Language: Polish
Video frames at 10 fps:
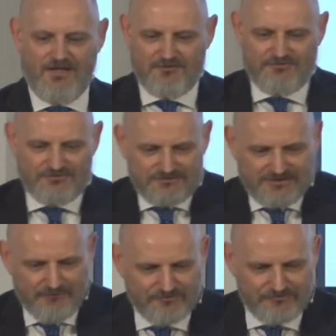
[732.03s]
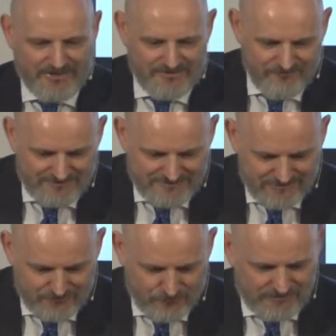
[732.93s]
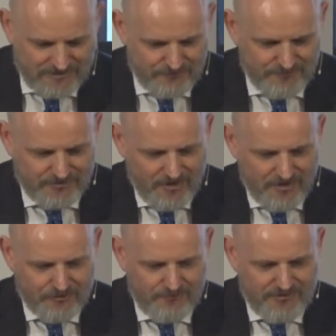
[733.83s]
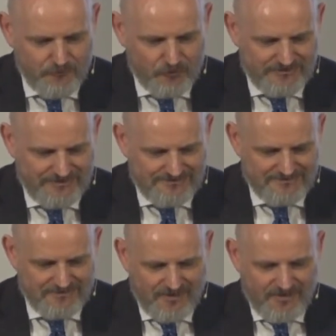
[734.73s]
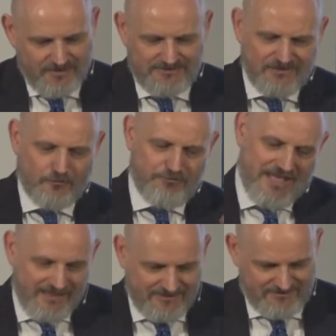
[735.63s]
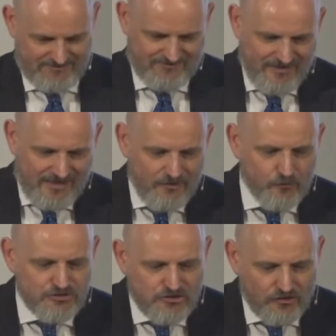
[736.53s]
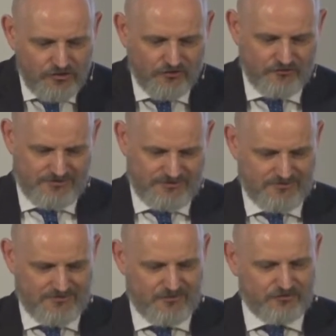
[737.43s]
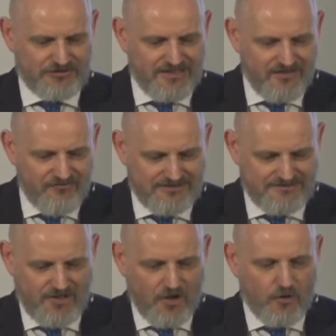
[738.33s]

No, czytamy w czwartym wersecie, tu czytaliśmy, że to byli młodzieńcy nie tylko piękni, ale uzdolnionych do wszelkiej wiedzy,